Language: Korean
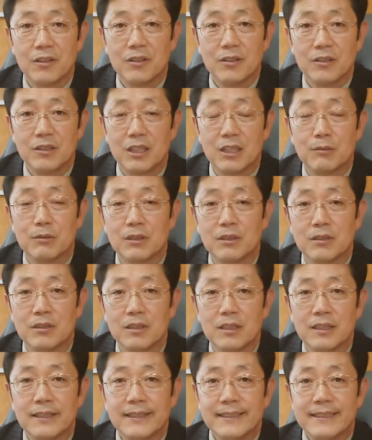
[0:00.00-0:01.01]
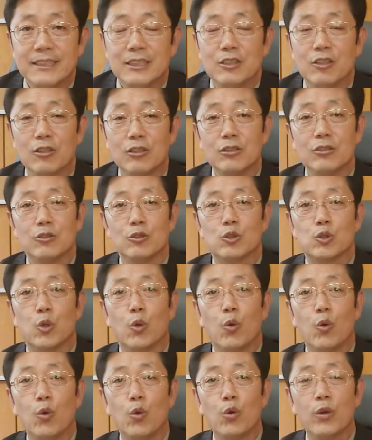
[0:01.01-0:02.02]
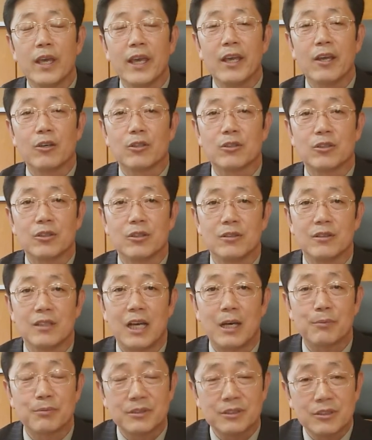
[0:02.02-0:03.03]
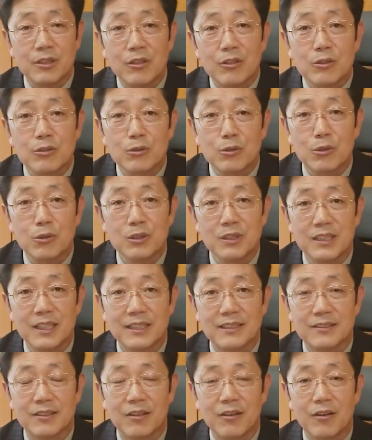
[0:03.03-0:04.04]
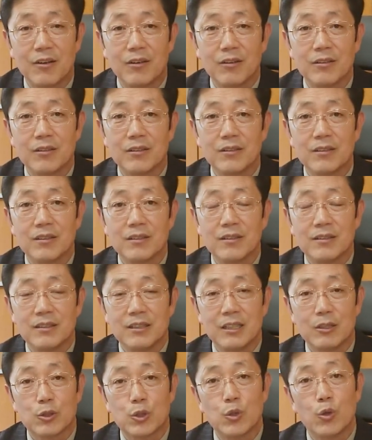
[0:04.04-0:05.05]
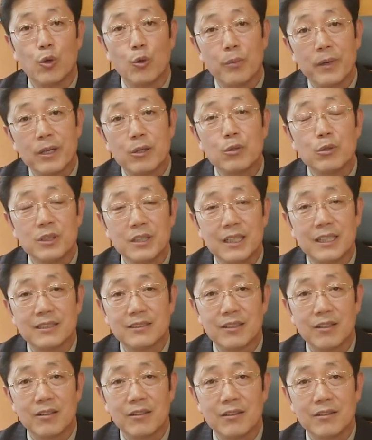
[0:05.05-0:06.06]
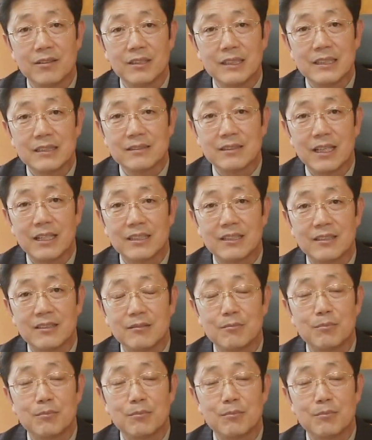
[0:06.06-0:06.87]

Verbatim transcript: 여러분, 이거는 종의 어떤 합성으로 인해서, 교배로 인해서 사실은